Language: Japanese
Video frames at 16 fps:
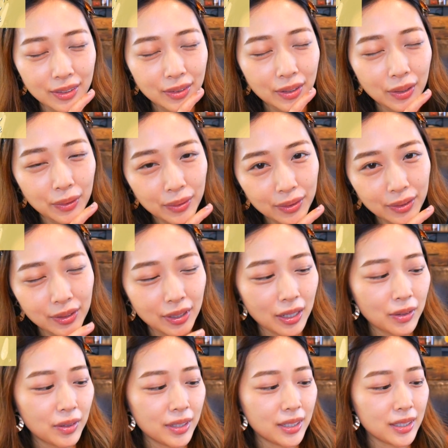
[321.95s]
これほんと
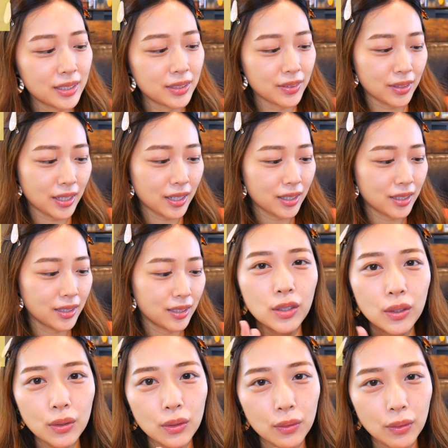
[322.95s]
可愛いですよね
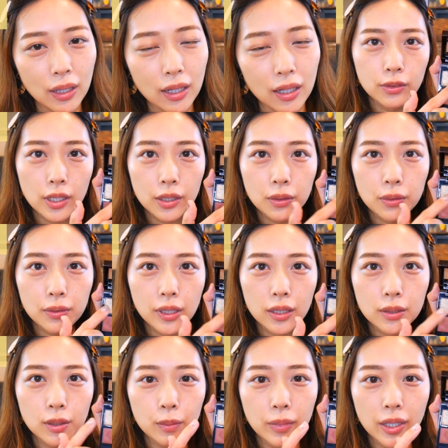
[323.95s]
今日は上の
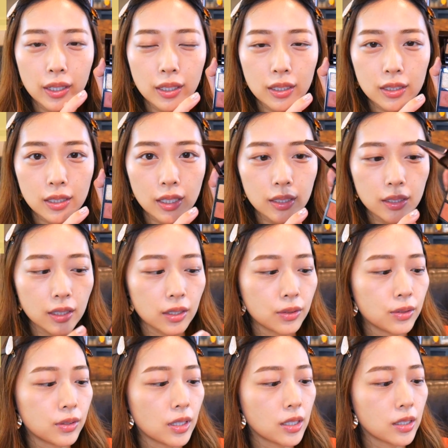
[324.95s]
2つをメインに使ってい
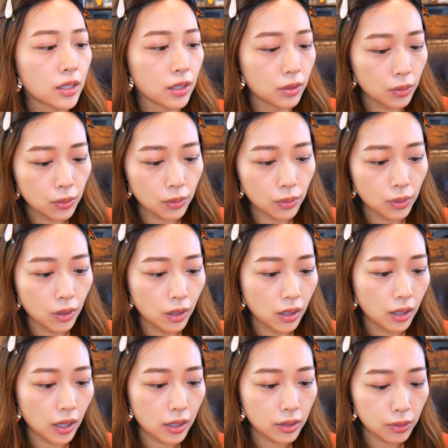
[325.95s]
くんですけど
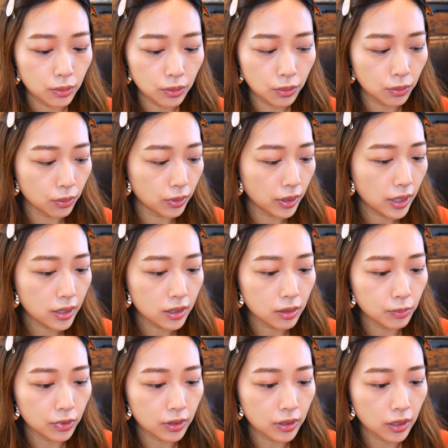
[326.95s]
あと今日
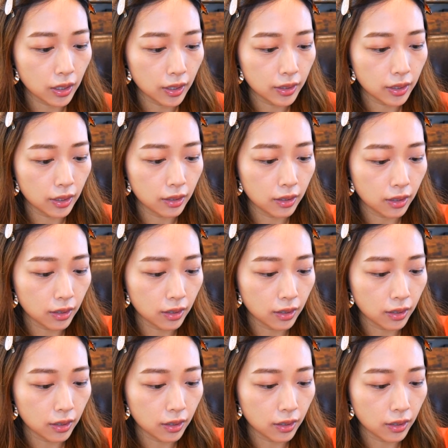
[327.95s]
オレンジも使いたいか